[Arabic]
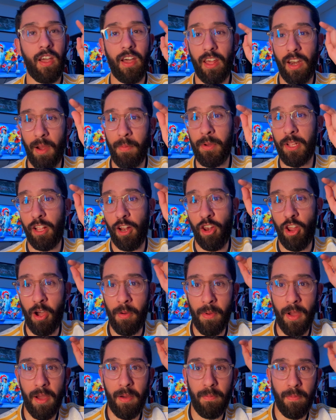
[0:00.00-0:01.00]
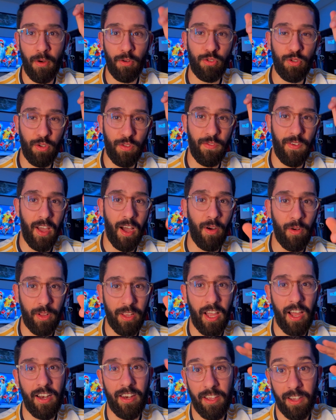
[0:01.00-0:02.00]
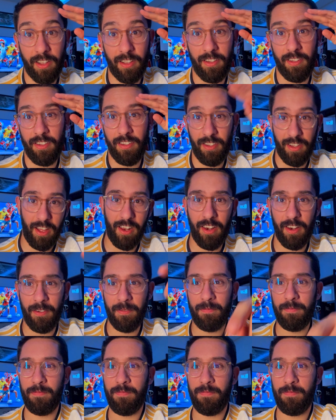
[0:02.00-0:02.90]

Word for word: رابط اللعبه موجود في اول تعليق يلا